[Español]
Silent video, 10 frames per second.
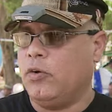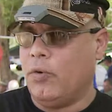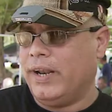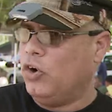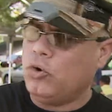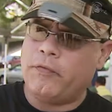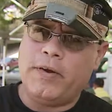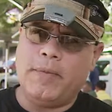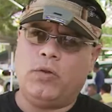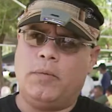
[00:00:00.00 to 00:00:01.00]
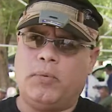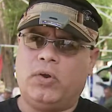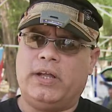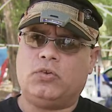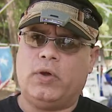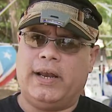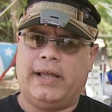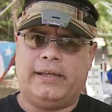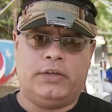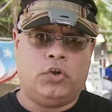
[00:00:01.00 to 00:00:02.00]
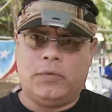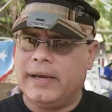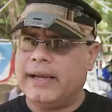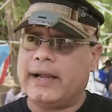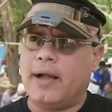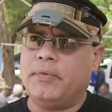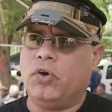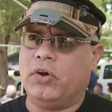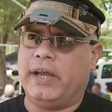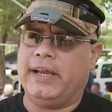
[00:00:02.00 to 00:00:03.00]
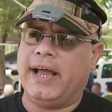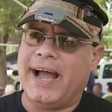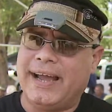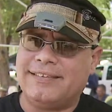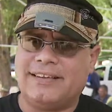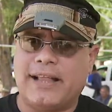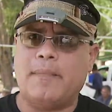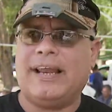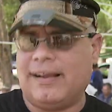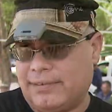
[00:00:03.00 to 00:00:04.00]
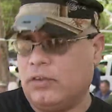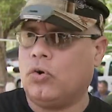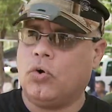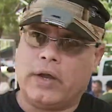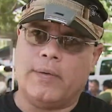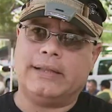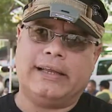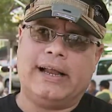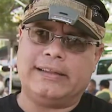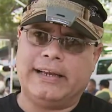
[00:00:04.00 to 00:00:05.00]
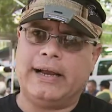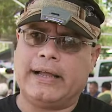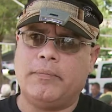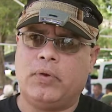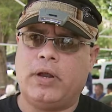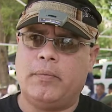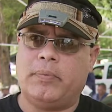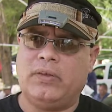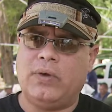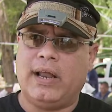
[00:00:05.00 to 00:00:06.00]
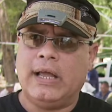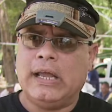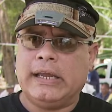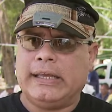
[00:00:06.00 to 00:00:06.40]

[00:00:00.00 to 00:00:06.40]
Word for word: el gobernador no ha firmado el proyecto de ley y hoy venían camiones y la AS está amenazando con que va a, tirar camiones en Peñuelas,